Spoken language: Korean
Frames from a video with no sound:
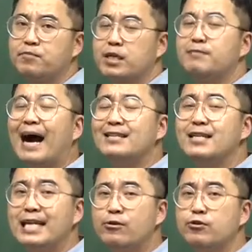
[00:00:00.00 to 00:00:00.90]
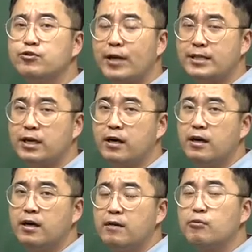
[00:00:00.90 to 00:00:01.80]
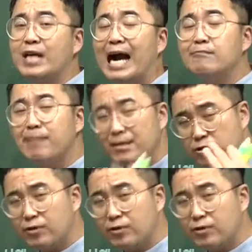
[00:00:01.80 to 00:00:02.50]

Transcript: 그 많은 이론들 중에서 뭐 양반들도